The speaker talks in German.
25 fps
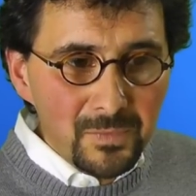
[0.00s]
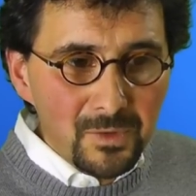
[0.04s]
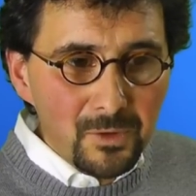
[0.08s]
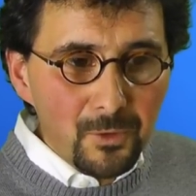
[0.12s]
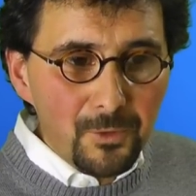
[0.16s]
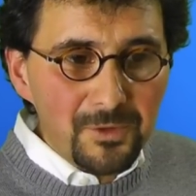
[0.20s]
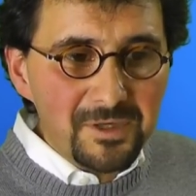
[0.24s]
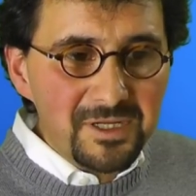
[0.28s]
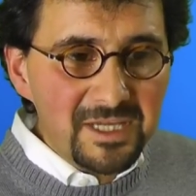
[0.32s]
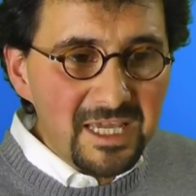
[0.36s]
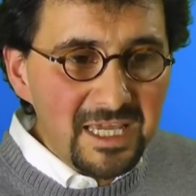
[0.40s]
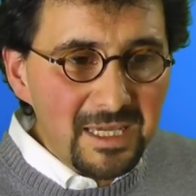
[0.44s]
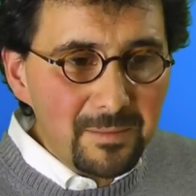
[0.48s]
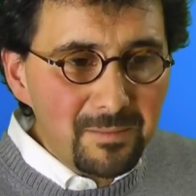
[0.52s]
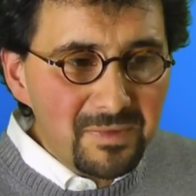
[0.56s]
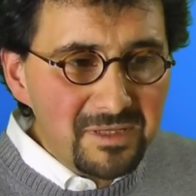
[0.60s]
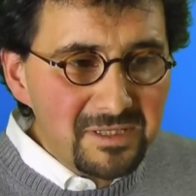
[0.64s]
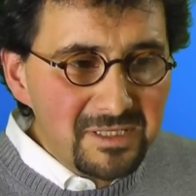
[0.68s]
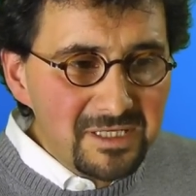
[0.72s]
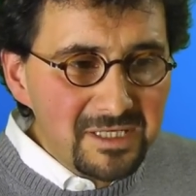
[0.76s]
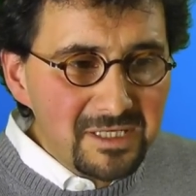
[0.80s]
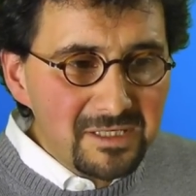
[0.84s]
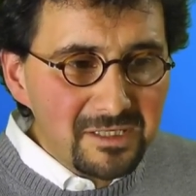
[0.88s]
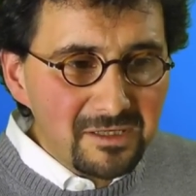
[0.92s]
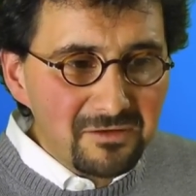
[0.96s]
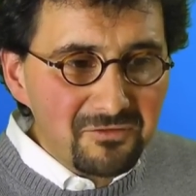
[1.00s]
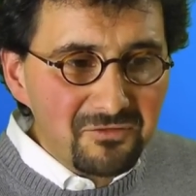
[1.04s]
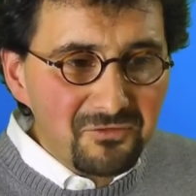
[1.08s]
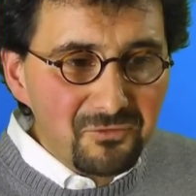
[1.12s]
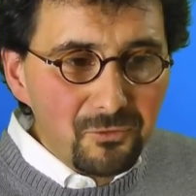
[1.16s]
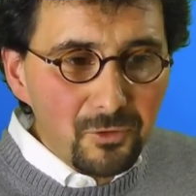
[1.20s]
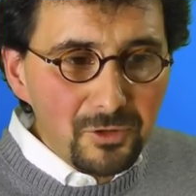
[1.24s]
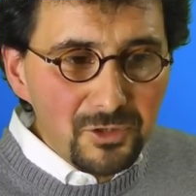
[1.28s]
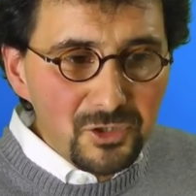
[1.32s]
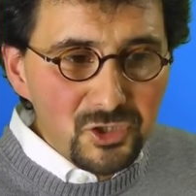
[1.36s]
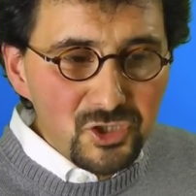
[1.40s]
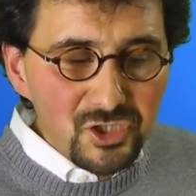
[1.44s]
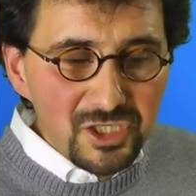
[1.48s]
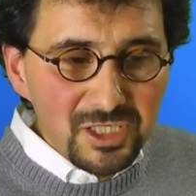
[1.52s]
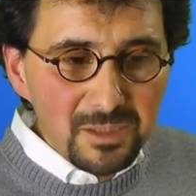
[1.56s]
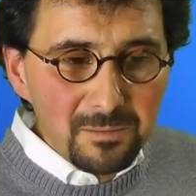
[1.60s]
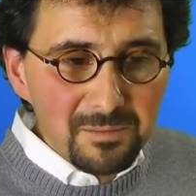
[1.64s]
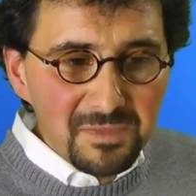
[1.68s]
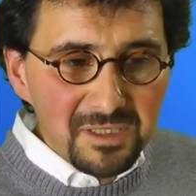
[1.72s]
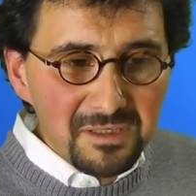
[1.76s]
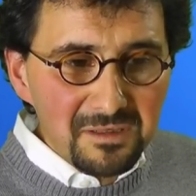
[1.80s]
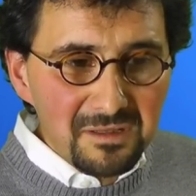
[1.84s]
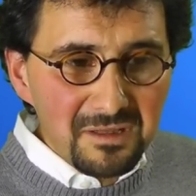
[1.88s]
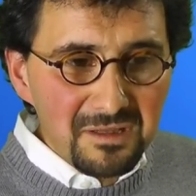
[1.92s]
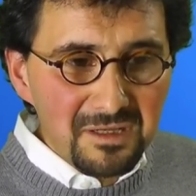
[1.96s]
und gebe dir den
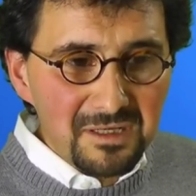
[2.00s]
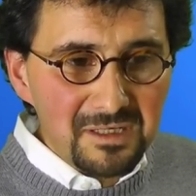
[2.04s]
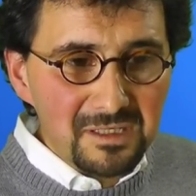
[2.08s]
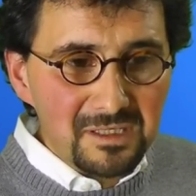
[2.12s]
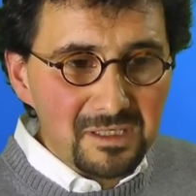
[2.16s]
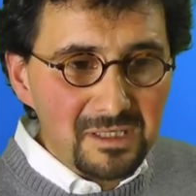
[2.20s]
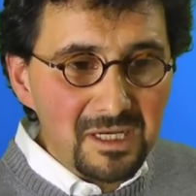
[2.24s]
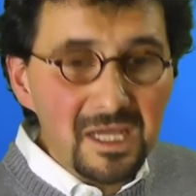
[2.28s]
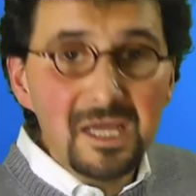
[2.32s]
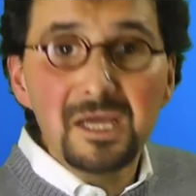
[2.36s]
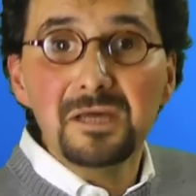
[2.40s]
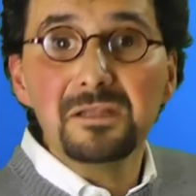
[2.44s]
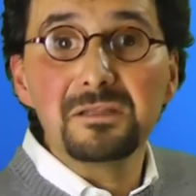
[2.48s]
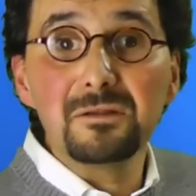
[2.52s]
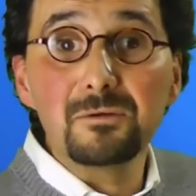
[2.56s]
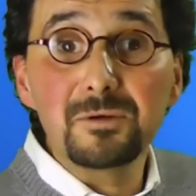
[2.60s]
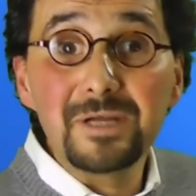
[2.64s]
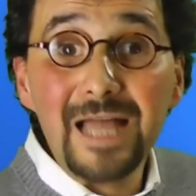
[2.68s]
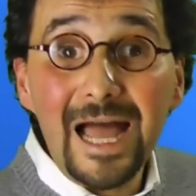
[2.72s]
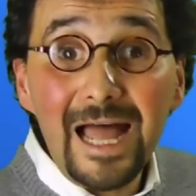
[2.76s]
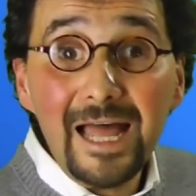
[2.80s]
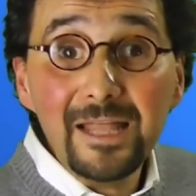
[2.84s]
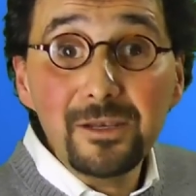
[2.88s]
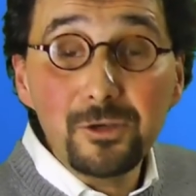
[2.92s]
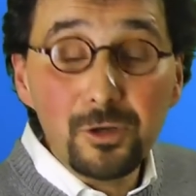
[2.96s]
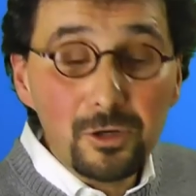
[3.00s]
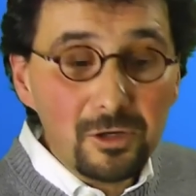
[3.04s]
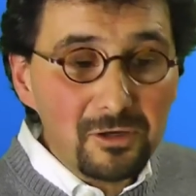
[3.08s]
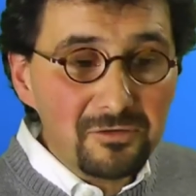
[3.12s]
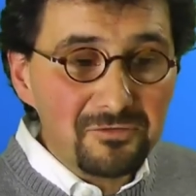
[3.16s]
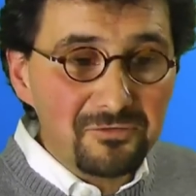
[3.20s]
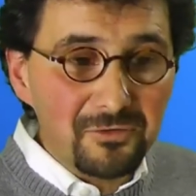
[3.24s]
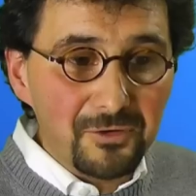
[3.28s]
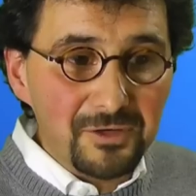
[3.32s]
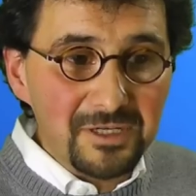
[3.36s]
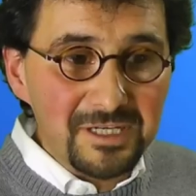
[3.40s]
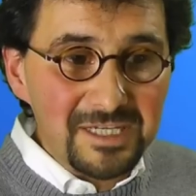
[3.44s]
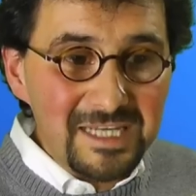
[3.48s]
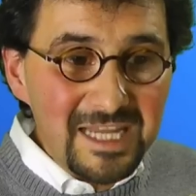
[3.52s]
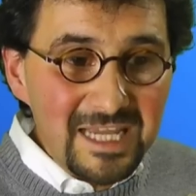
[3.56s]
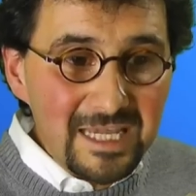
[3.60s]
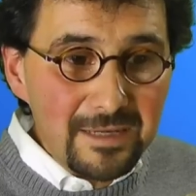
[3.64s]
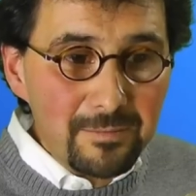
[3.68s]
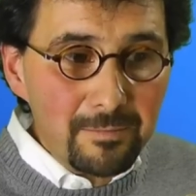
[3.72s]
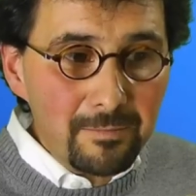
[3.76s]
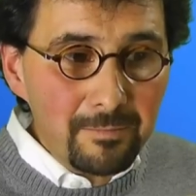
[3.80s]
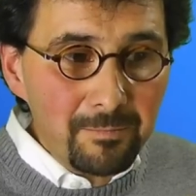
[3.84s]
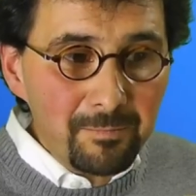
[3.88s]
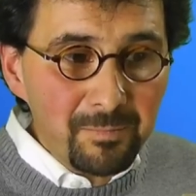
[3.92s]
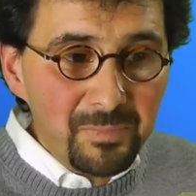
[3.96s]
vorgeschriebenen Zehnten, sogar noch von
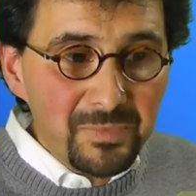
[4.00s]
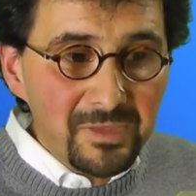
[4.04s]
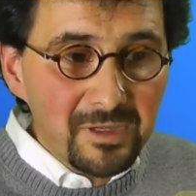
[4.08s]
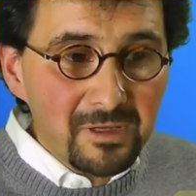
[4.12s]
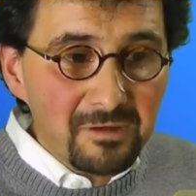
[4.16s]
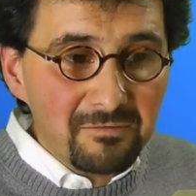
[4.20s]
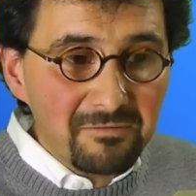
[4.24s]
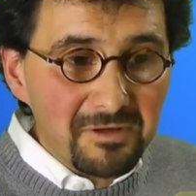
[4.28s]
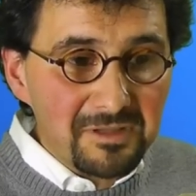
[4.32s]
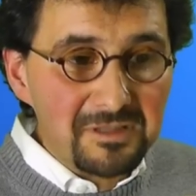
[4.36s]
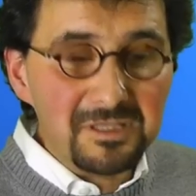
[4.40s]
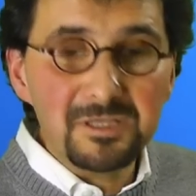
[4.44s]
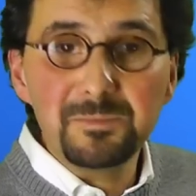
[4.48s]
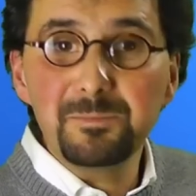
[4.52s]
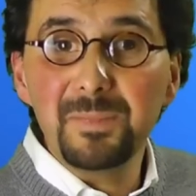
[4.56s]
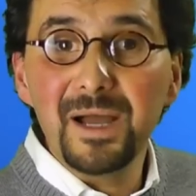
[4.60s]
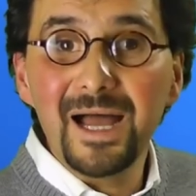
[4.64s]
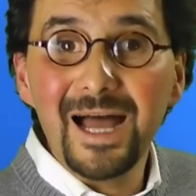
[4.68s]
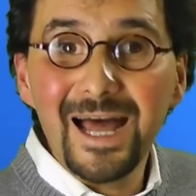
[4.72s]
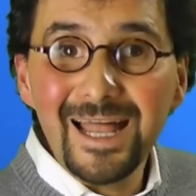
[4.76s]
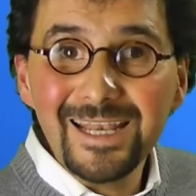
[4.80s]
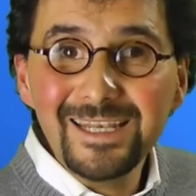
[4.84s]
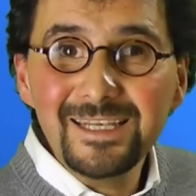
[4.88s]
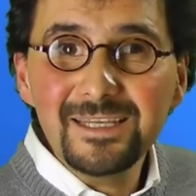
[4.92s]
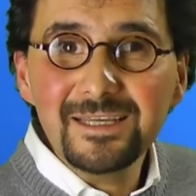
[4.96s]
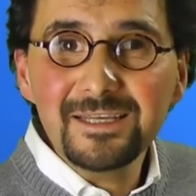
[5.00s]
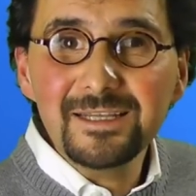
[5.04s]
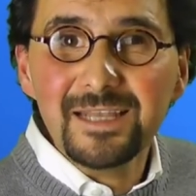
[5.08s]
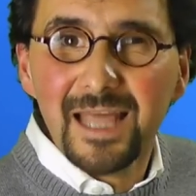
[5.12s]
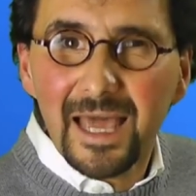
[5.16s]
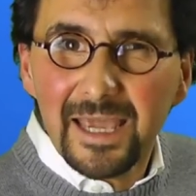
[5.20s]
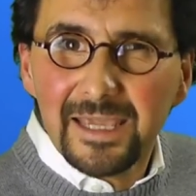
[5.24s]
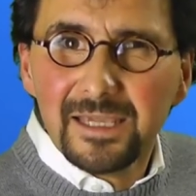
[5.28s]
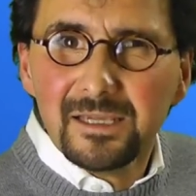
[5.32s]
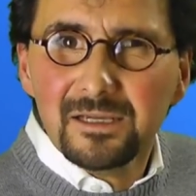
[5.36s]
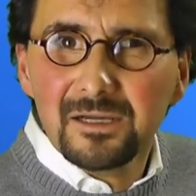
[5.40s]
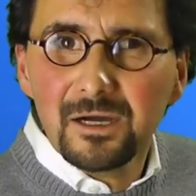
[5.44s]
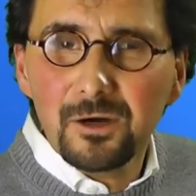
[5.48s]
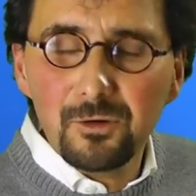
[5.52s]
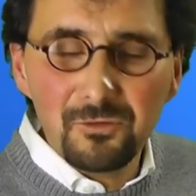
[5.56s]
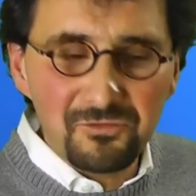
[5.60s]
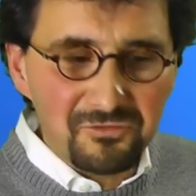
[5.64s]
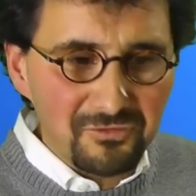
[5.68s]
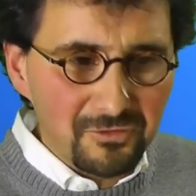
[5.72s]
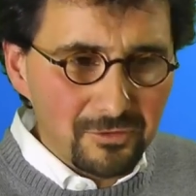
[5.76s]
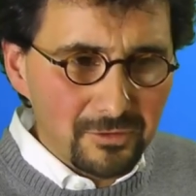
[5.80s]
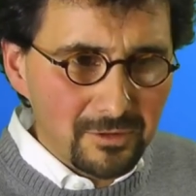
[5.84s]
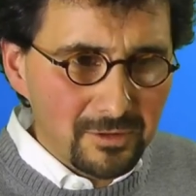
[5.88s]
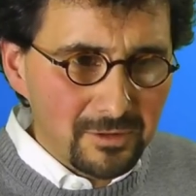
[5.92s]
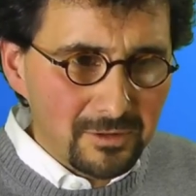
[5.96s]
dem, was ich bei anderen
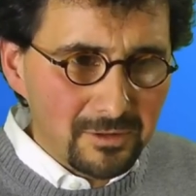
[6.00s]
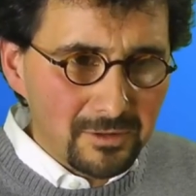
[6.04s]
einkaufe.